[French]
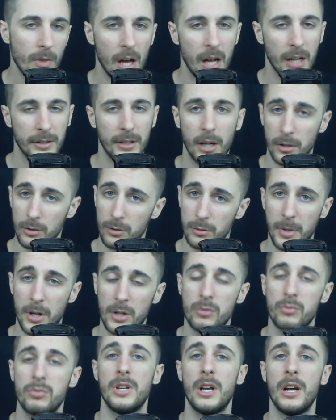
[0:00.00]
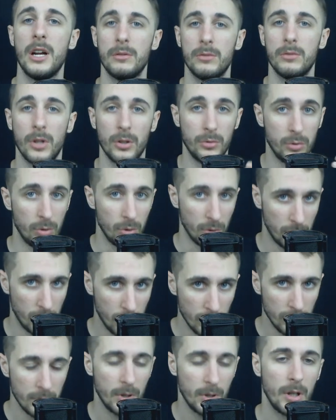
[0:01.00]
À l'intérieur d'une mèche, vous allez avoir du
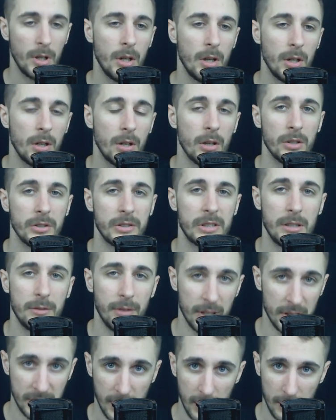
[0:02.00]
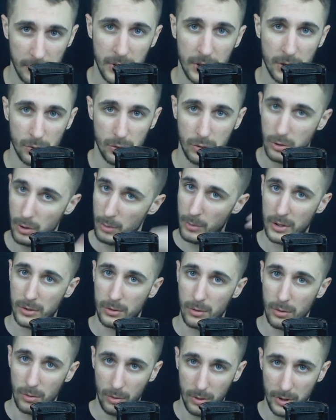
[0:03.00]
coton, euh, ce qui va servir justement à
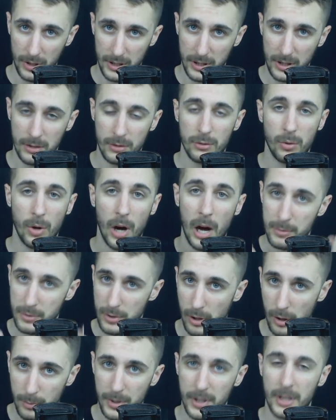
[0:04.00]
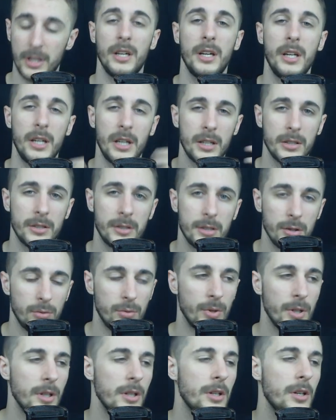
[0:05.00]
ce que le liquide soit absorbé et
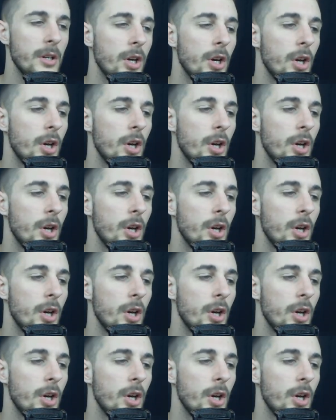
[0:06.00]
restitué.